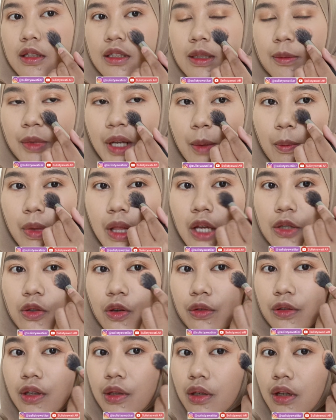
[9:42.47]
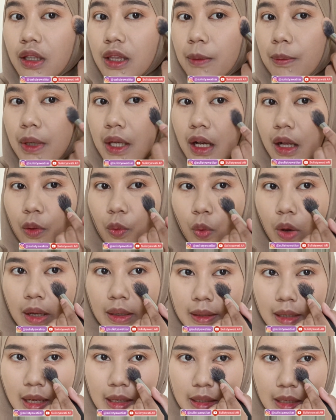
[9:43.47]
sebenarnya blush onnya juga tipikal
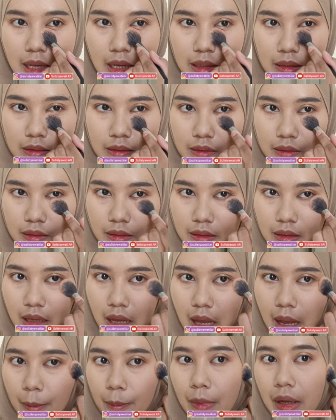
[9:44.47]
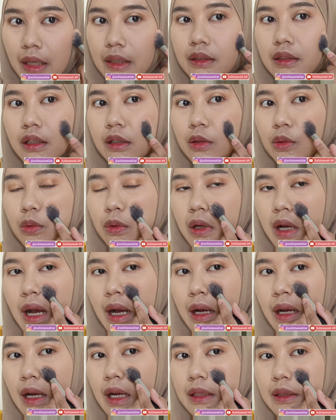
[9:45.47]
warna yang aman gitu
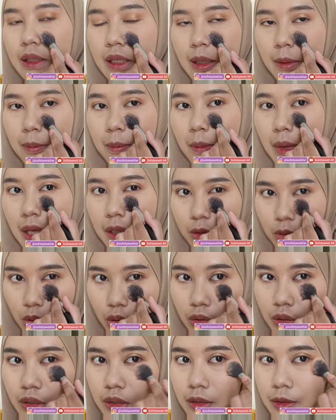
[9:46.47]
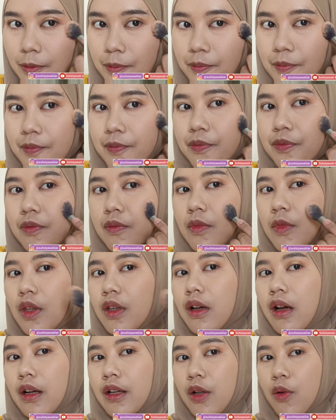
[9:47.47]
nggak akan yang menor
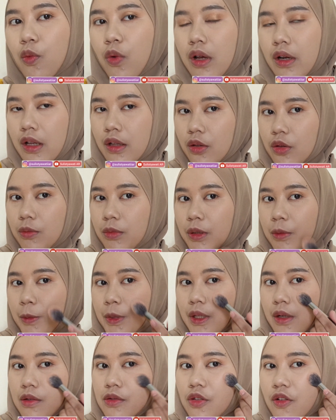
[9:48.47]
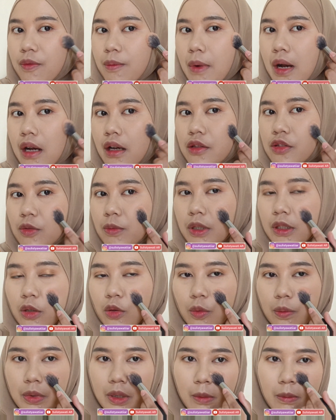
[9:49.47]
karena warnanya tuh bener-bener soft banget cuman
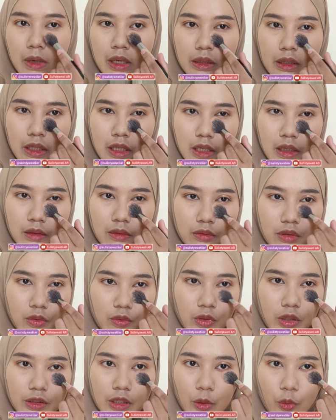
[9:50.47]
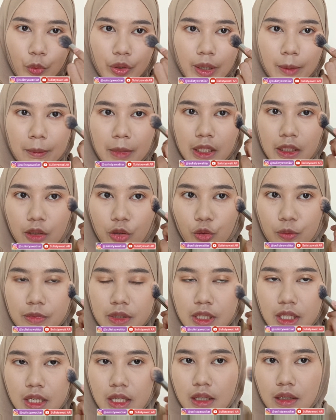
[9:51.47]
aku pribadi di kulit aku yang medium
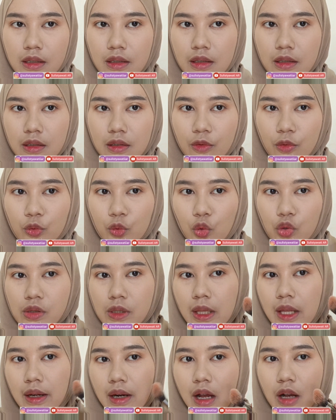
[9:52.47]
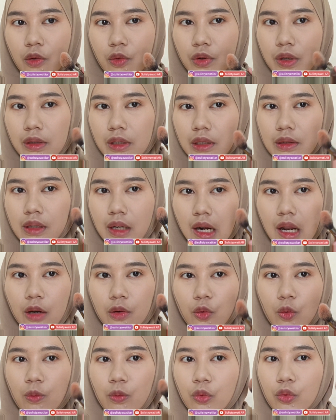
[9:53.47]
sih untuk selera aku ini
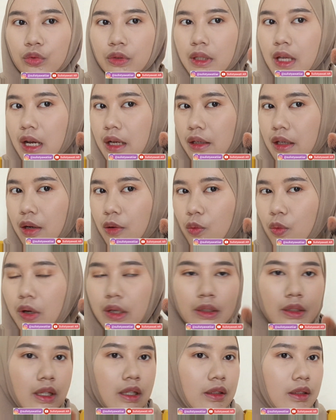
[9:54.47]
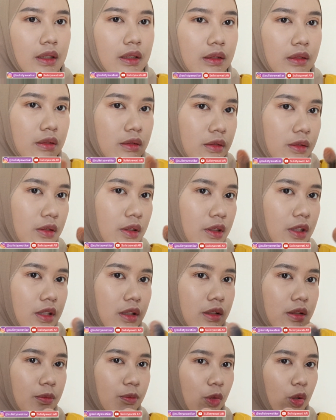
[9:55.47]
terlalu muda ya warnanya tuh
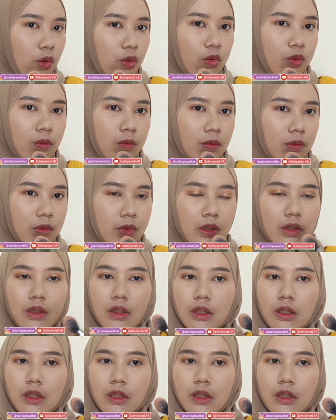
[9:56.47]
ini belum